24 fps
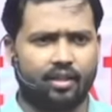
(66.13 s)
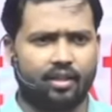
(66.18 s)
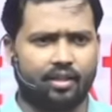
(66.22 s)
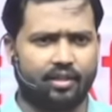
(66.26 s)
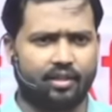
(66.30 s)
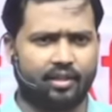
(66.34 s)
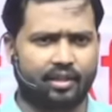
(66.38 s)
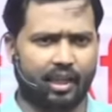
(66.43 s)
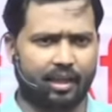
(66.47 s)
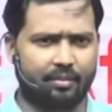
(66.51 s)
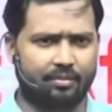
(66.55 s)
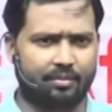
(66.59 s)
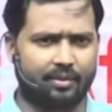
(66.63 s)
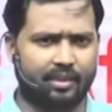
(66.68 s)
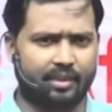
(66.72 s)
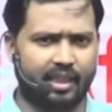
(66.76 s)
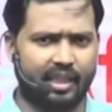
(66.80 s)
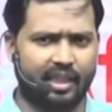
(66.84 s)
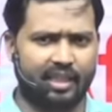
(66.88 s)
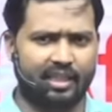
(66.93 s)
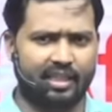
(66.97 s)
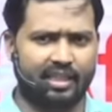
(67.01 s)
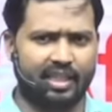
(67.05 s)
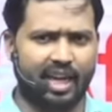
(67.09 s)
सबसे
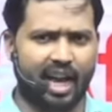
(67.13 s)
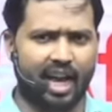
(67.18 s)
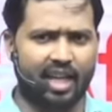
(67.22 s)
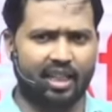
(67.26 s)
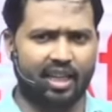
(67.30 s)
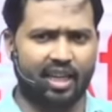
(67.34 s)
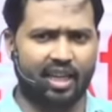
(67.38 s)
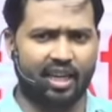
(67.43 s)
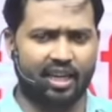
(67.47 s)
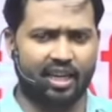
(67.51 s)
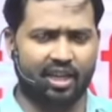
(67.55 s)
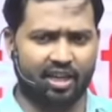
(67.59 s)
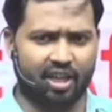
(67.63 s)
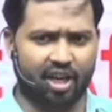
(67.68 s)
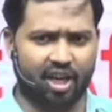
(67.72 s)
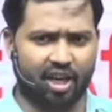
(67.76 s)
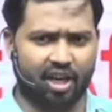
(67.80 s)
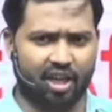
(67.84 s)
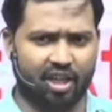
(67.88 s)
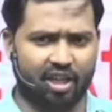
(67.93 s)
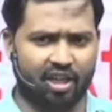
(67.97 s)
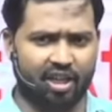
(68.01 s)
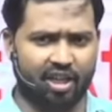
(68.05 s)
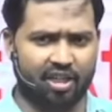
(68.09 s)
ज्यादा
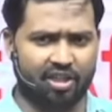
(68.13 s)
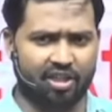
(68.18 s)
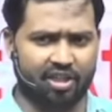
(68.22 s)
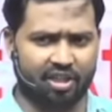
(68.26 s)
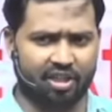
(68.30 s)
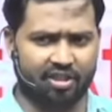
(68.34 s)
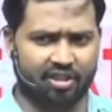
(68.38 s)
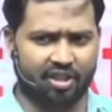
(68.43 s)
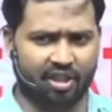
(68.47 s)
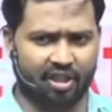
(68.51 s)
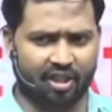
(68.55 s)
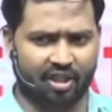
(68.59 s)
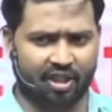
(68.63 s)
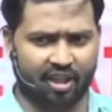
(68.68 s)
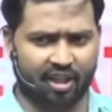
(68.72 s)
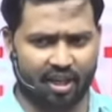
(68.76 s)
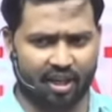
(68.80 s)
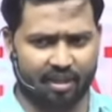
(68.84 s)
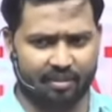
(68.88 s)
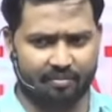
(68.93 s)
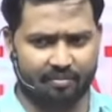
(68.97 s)
नगरीय जनसंख्या